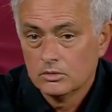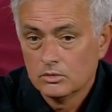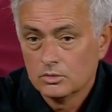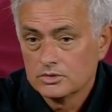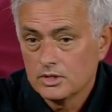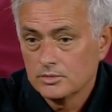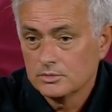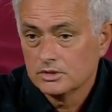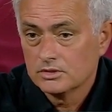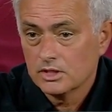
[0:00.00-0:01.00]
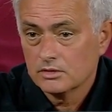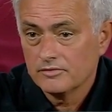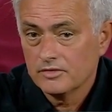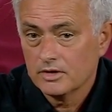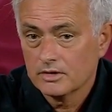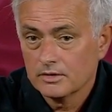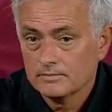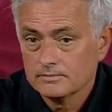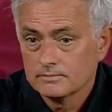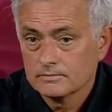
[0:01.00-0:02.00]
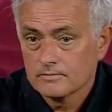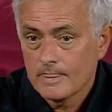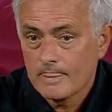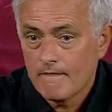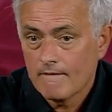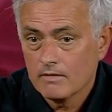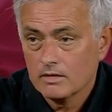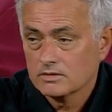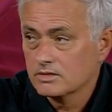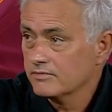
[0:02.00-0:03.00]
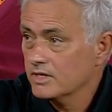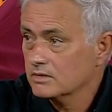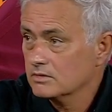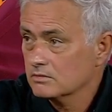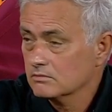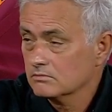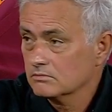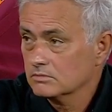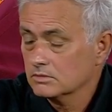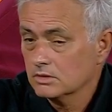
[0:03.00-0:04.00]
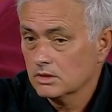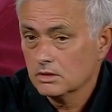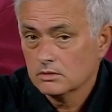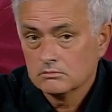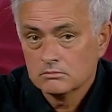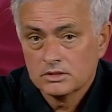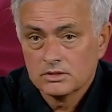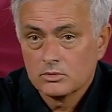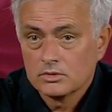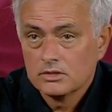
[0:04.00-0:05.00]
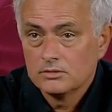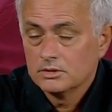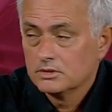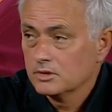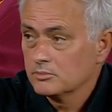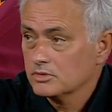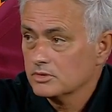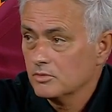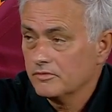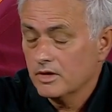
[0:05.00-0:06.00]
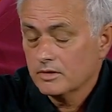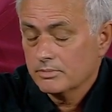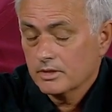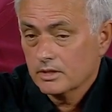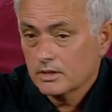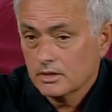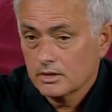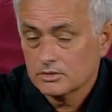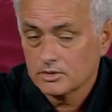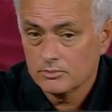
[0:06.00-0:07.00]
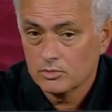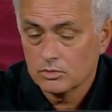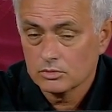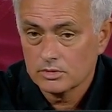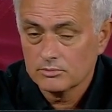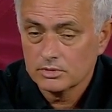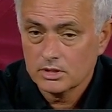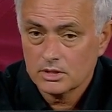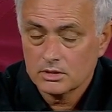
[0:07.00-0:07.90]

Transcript: Oggi abbiamo iniziato a fare eh, servette eh, dentro dei limiti che possiamo fare perché c'è poco tempo da,